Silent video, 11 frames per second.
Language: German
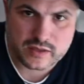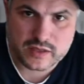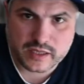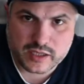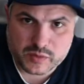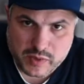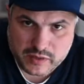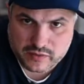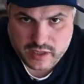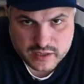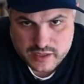seid gespannt,
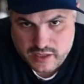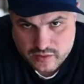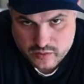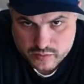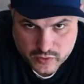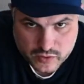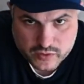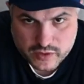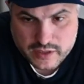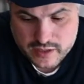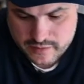wie lange ich hier noch rumdoktor
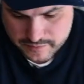jetzt.